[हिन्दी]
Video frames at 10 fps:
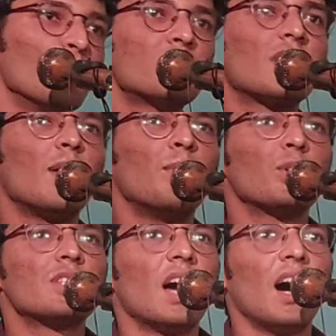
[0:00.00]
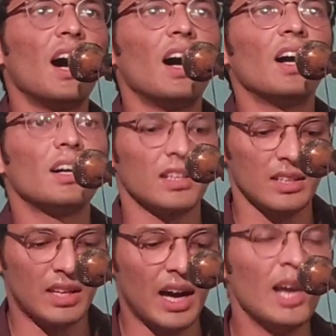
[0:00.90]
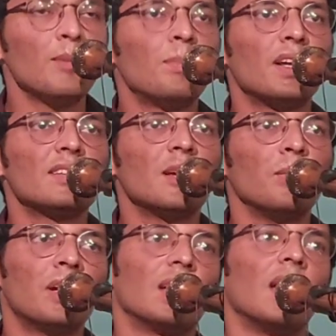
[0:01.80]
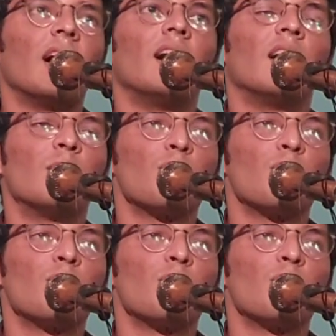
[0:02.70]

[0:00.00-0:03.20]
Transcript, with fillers: उसका बोसा गाल पर से मिट गया